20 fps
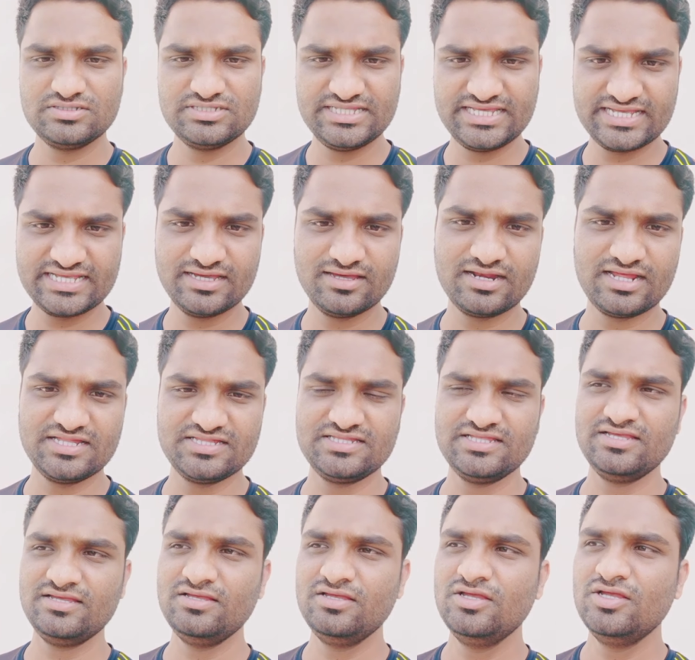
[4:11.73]
देकर आते
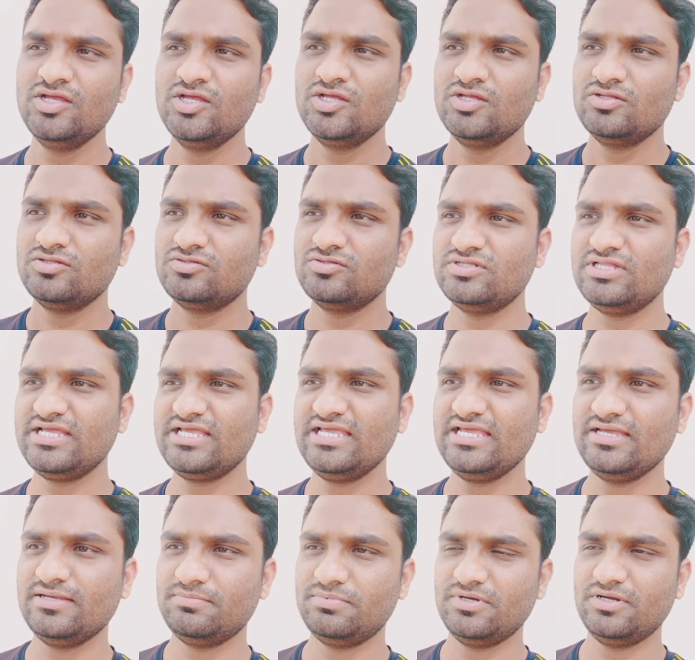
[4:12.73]
हैं तो
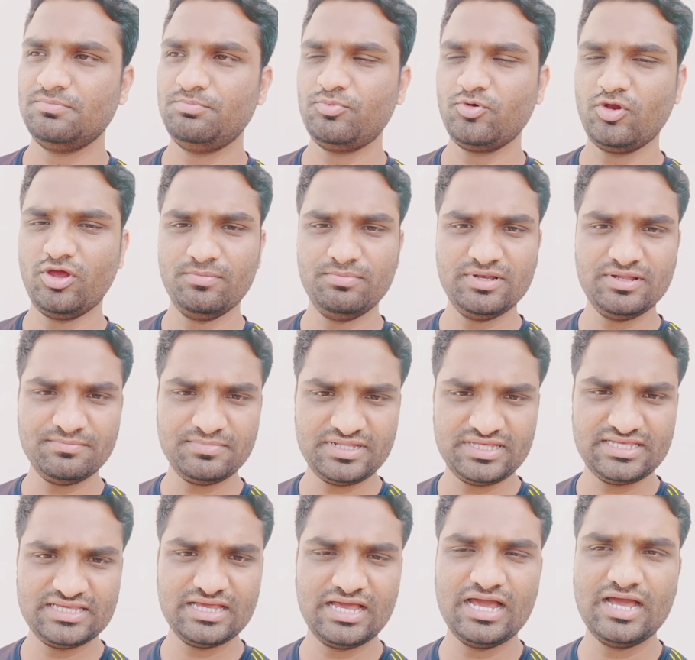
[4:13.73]
देखिए प्रॉब्लम नहीं
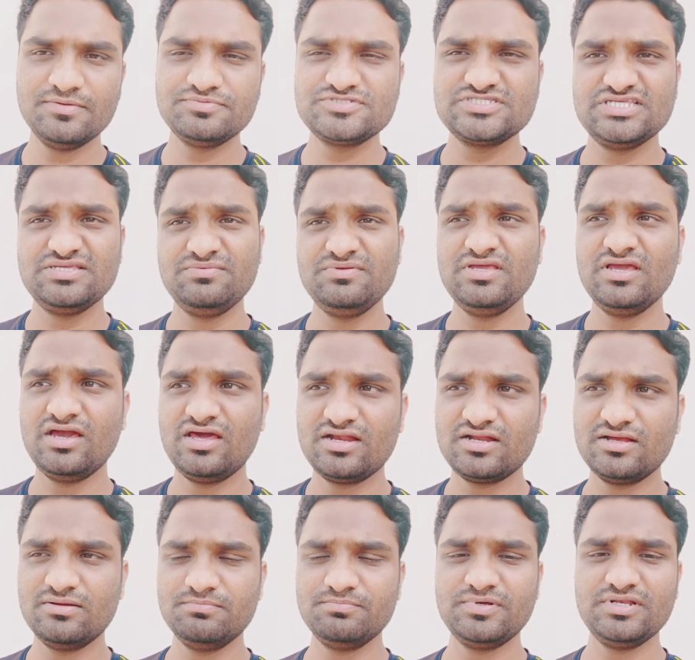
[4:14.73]
है आप सीवी हर
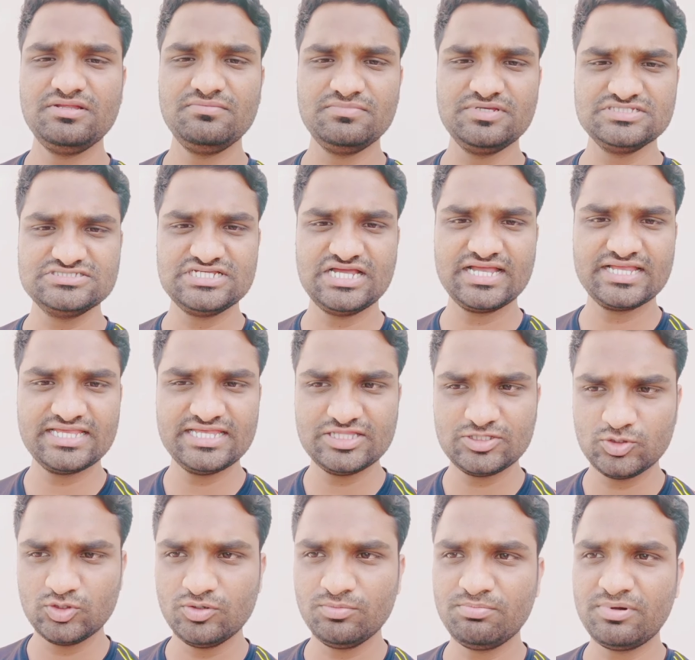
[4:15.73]
कंपनी में जाके
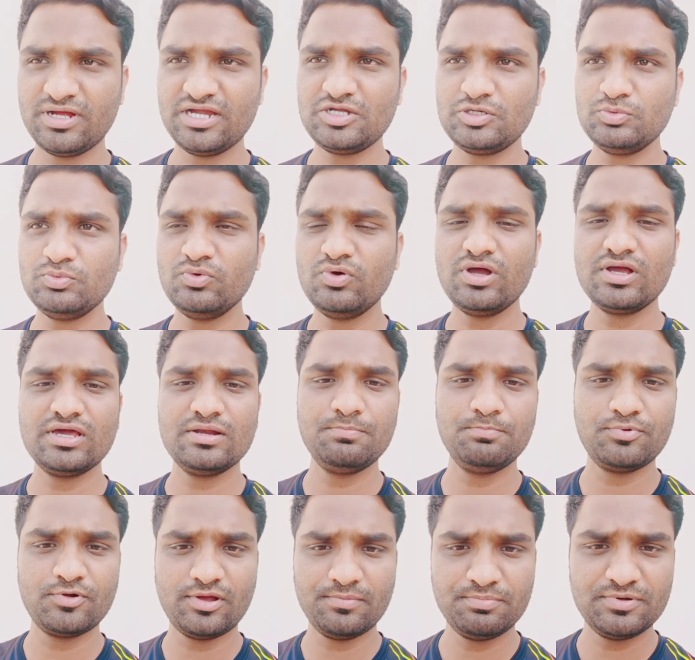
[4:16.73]
दो बट वो अगर
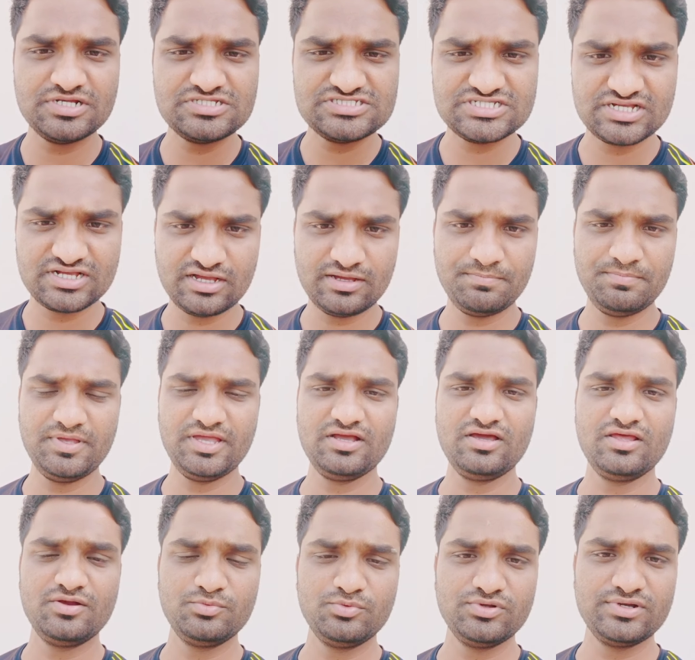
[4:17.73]
प्रॉपर जगह पे
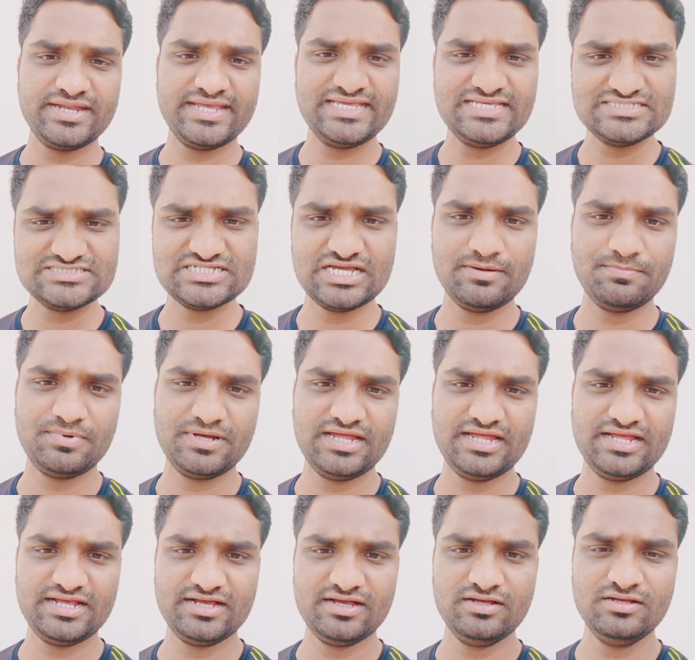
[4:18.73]
अगर वो नहीं जा
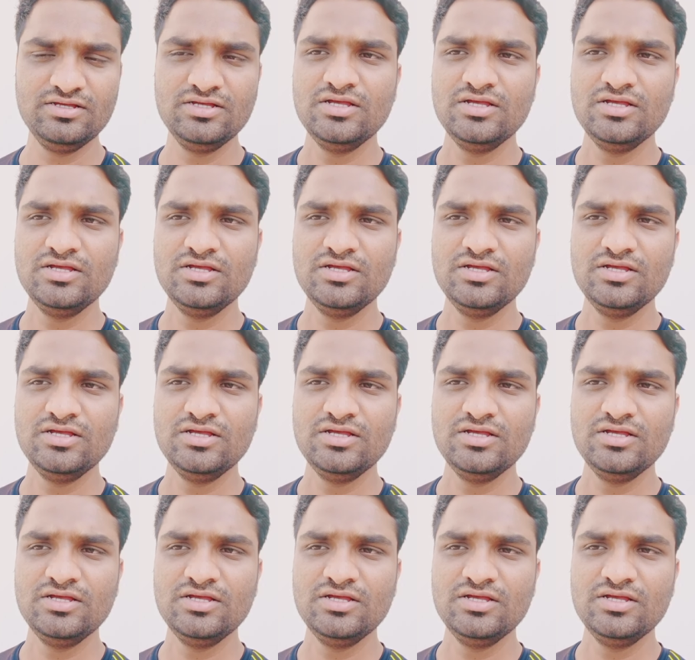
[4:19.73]
पाएगा